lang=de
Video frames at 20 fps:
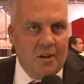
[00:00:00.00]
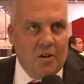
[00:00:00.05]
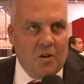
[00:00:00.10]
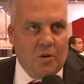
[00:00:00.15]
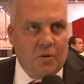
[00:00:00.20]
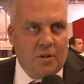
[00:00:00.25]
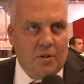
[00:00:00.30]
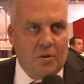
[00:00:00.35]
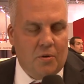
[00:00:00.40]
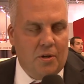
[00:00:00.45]

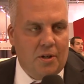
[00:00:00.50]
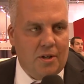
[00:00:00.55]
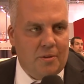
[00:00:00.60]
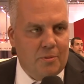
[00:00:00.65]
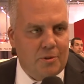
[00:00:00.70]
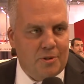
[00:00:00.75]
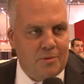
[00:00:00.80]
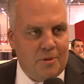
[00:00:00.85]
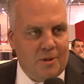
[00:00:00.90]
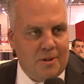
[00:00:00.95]
und natürlich
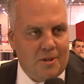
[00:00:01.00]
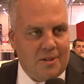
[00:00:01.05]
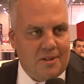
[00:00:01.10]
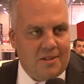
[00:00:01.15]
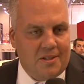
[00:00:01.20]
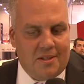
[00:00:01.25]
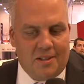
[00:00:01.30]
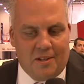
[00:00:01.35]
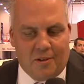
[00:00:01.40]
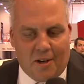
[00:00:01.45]
muss man auch
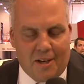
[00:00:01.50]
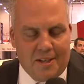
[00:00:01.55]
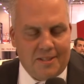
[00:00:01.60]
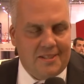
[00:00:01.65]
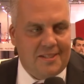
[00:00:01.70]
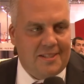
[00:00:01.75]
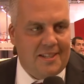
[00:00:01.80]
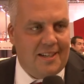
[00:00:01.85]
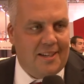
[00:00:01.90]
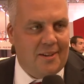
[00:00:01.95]
die
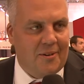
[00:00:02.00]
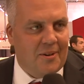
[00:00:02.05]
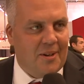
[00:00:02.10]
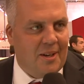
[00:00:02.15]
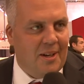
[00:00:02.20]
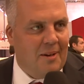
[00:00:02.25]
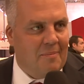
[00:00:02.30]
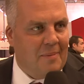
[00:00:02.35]
neueste Technologie